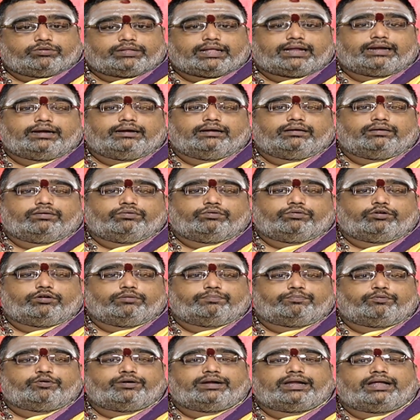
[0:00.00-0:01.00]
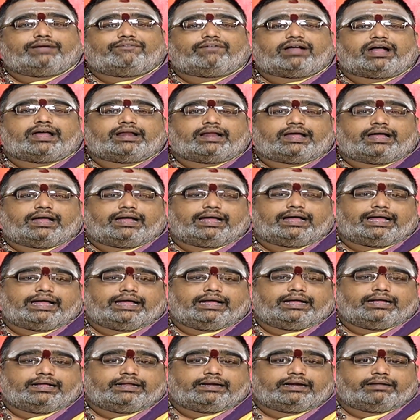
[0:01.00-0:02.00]
முதல் ஒரு புண்ணியவானாக
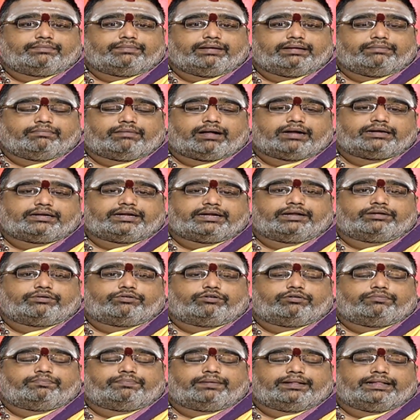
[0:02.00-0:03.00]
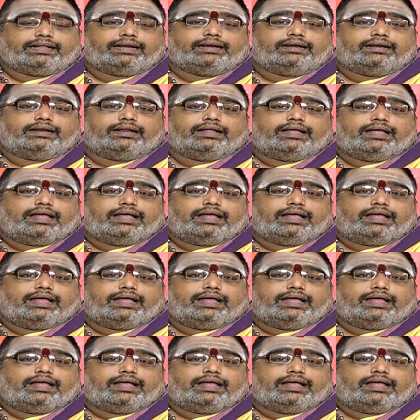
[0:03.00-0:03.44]
நம்மை மாற்றிக் கொடுப்பதில்